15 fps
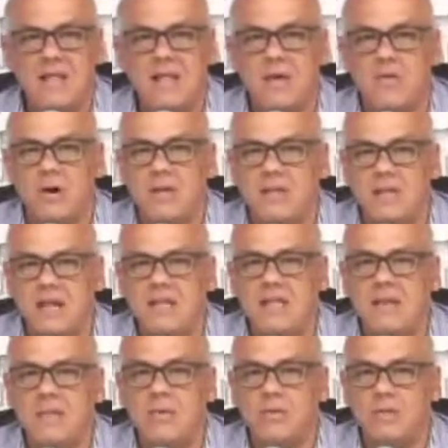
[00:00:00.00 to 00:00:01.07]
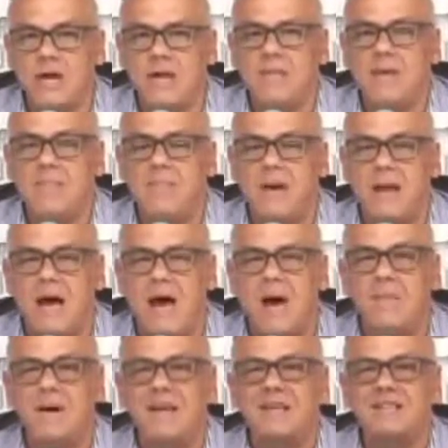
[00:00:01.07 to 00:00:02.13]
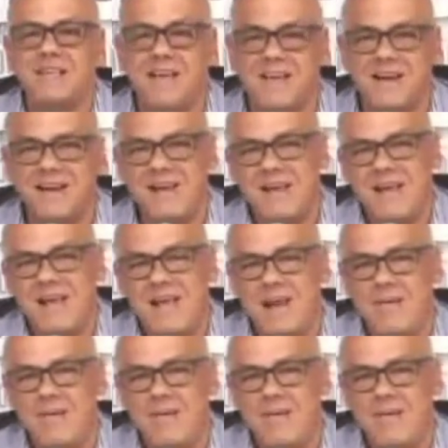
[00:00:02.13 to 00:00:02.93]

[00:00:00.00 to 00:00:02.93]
desde el cuartel de la montaña para amanecer